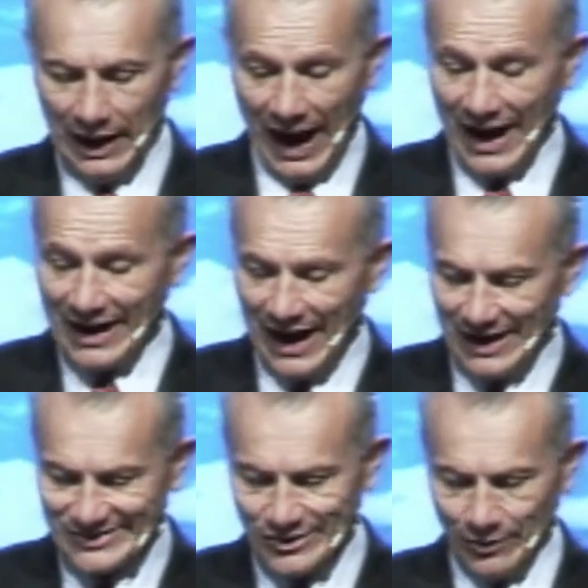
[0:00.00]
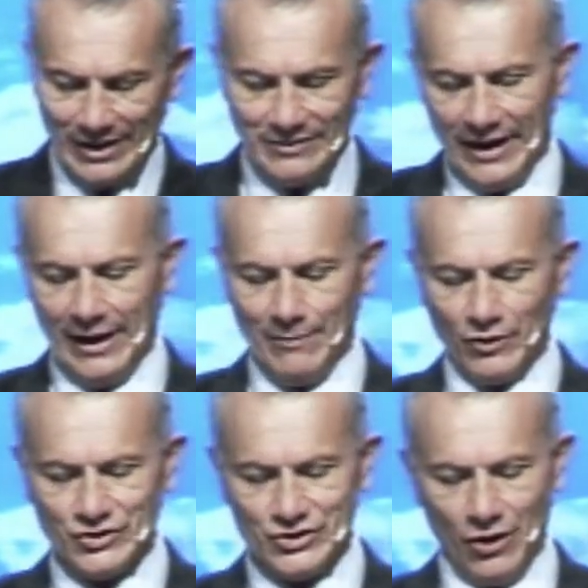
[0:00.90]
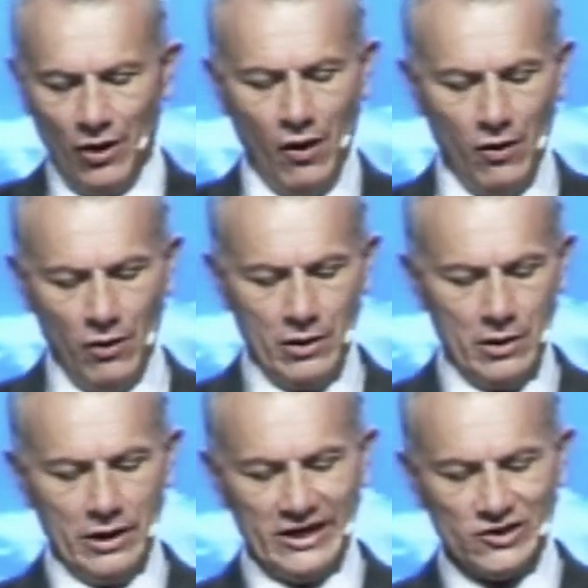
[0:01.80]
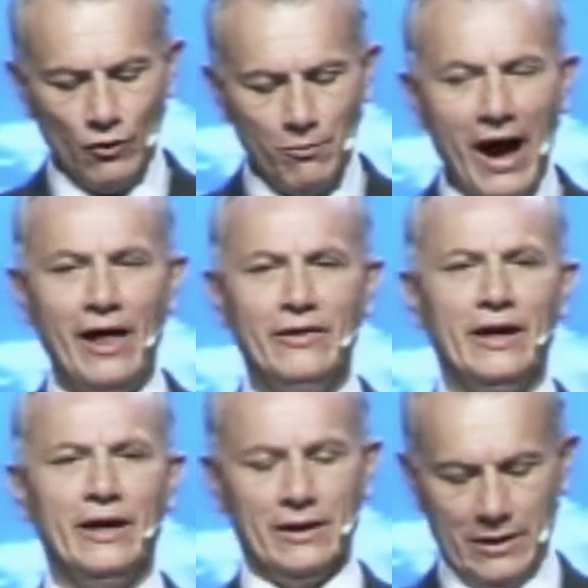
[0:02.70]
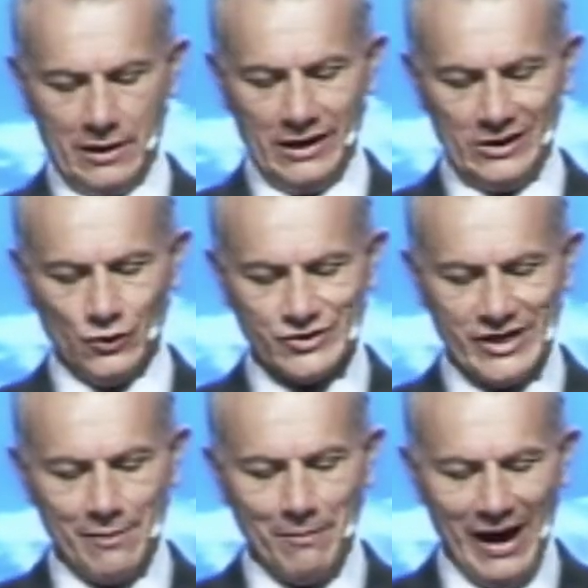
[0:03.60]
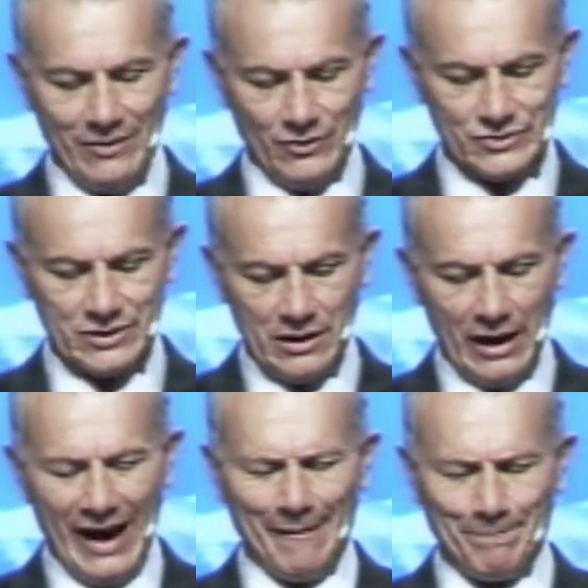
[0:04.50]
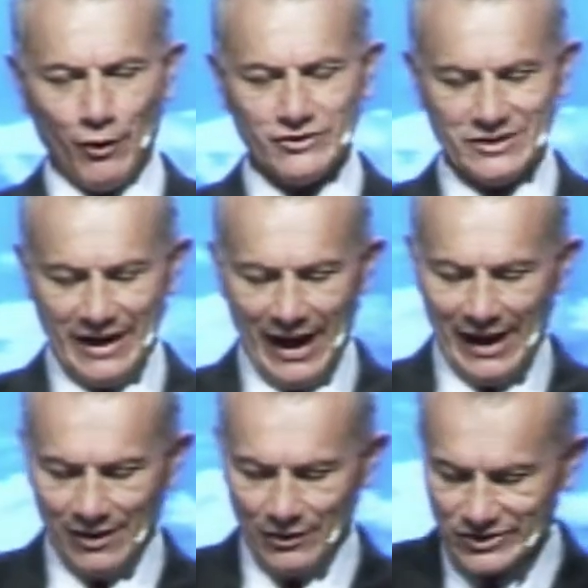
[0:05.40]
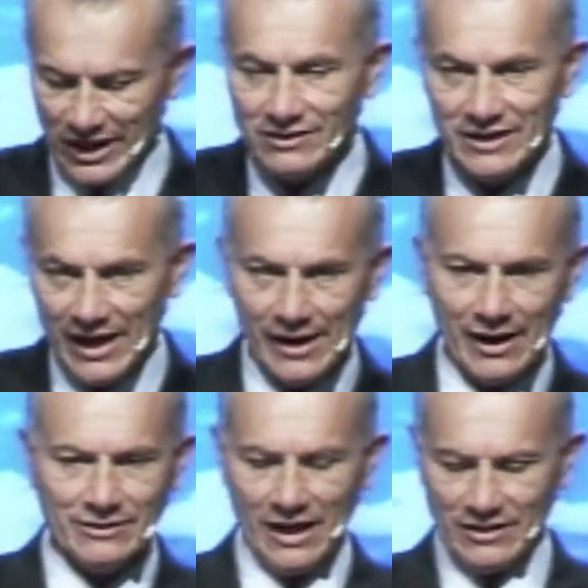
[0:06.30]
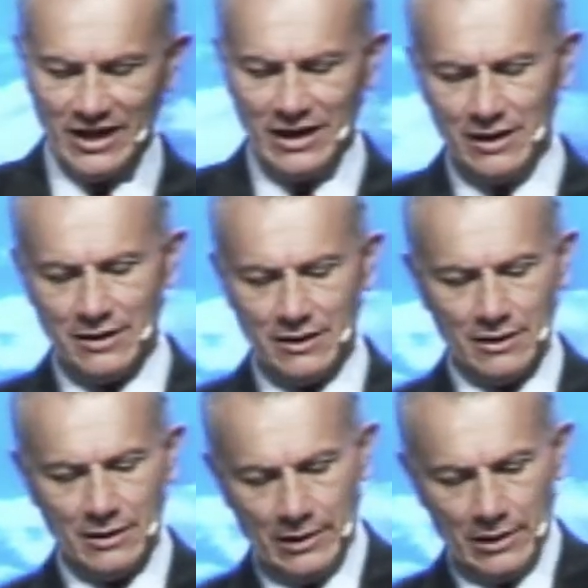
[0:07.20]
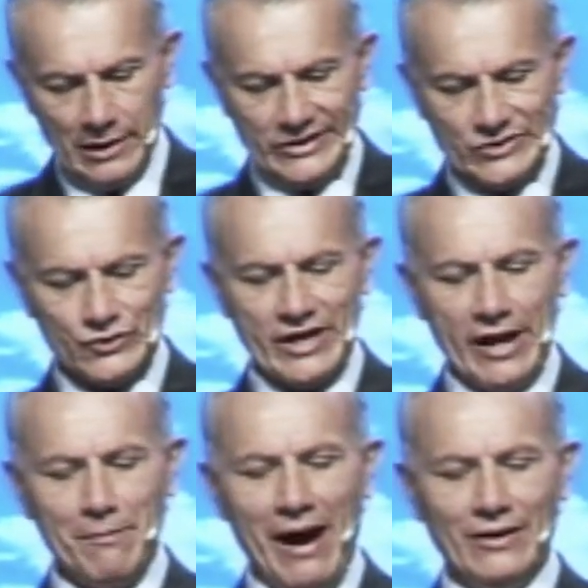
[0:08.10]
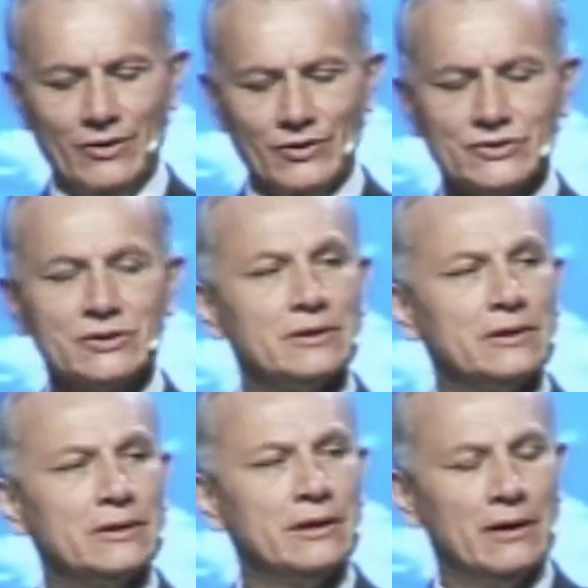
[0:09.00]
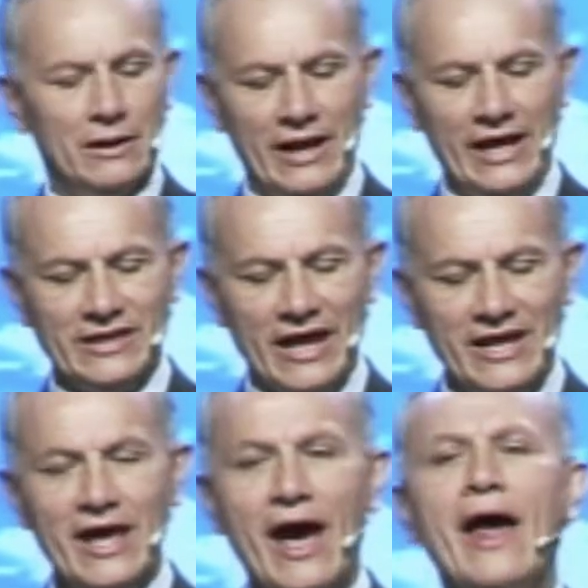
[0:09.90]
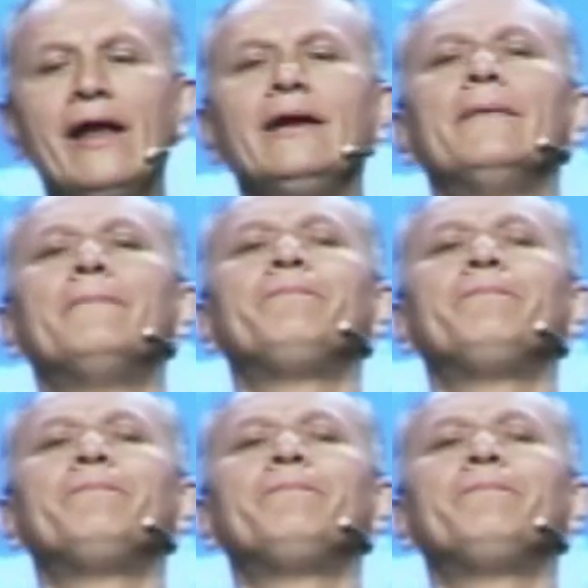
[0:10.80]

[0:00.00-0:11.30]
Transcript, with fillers: ¿Acaso vendremos yo y tu madre y tus hermanos a postrarnos en tierra ante ti? Y sus hermanos le tenían...